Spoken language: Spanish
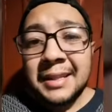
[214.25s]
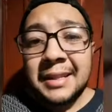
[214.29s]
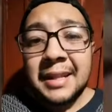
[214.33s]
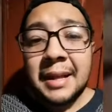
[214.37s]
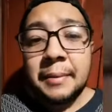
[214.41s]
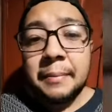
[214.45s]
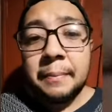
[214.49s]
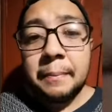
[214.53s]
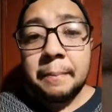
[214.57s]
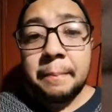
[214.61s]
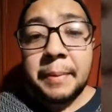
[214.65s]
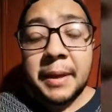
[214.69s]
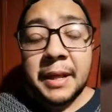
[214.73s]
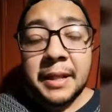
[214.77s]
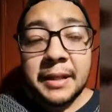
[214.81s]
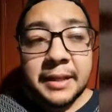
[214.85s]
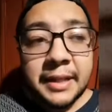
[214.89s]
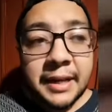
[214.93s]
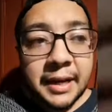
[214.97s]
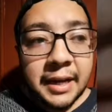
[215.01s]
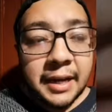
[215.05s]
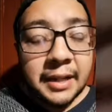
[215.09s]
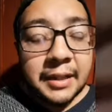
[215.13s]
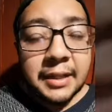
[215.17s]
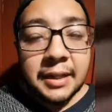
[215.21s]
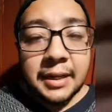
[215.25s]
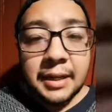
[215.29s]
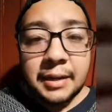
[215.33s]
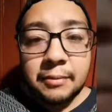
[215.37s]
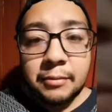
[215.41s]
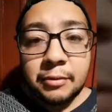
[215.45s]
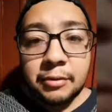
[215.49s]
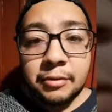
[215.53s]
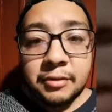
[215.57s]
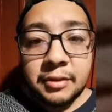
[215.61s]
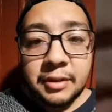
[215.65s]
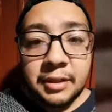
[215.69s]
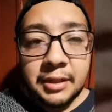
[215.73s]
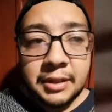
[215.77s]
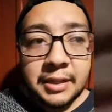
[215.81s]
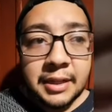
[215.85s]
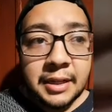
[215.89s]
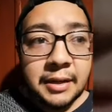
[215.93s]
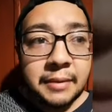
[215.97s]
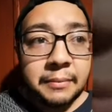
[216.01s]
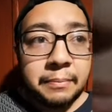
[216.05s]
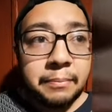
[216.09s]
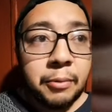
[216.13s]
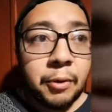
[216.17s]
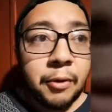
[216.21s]
tan pendeja tenemos y
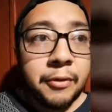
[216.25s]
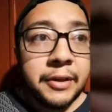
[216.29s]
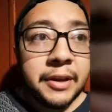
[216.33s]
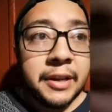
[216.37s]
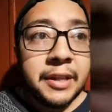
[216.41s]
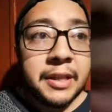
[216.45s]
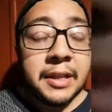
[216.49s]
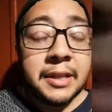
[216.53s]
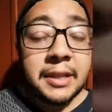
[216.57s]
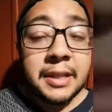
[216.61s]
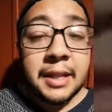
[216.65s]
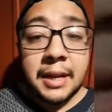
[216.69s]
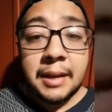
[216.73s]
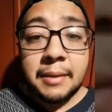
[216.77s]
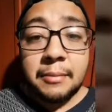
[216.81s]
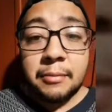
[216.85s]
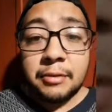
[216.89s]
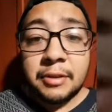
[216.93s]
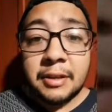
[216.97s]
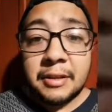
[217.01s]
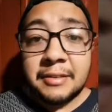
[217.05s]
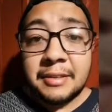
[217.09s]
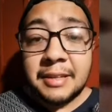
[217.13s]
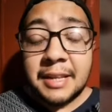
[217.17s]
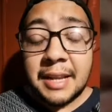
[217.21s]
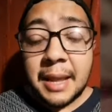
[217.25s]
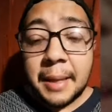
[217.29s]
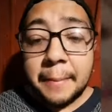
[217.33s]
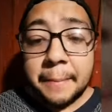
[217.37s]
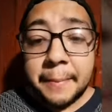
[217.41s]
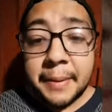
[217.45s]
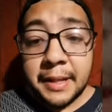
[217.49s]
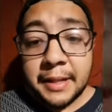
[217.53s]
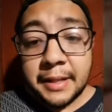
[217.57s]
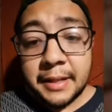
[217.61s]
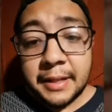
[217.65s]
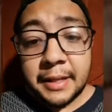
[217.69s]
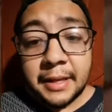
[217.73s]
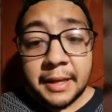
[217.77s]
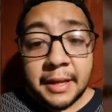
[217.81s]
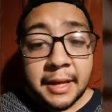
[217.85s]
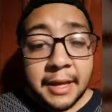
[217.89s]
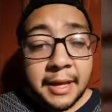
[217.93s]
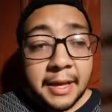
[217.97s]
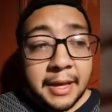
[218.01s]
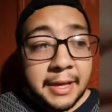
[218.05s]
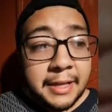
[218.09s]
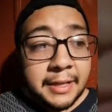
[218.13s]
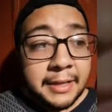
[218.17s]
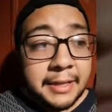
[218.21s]
tan podrida tenemos así la mente
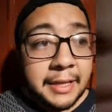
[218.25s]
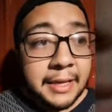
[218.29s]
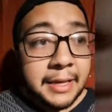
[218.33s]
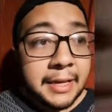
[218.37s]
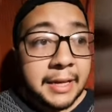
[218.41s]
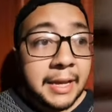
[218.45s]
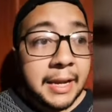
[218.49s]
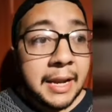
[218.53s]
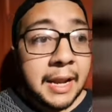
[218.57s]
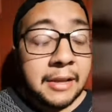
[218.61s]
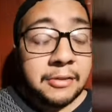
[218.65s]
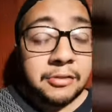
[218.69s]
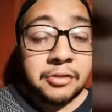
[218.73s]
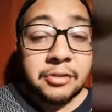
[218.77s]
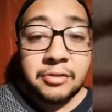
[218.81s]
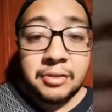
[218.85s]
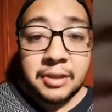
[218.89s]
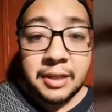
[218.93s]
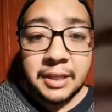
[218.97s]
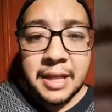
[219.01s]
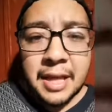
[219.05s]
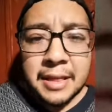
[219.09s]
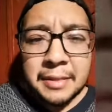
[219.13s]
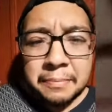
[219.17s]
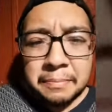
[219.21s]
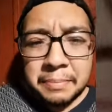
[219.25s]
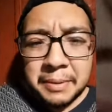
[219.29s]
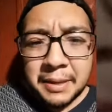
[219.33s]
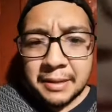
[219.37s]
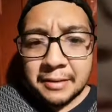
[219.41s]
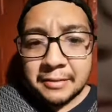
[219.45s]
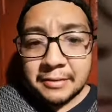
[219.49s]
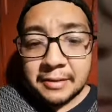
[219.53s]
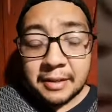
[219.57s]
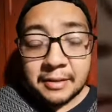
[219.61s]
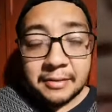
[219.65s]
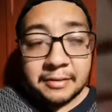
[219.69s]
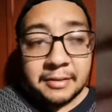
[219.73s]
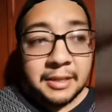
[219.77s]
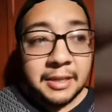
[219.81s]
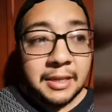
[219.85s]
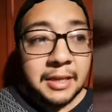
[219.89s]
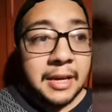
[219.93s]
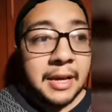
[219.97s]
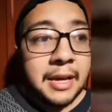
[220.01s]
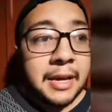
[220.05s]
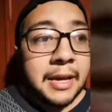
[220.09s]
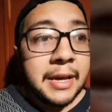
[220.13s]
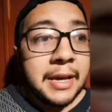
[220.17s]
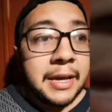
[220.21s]
de que la sociedad piensa así.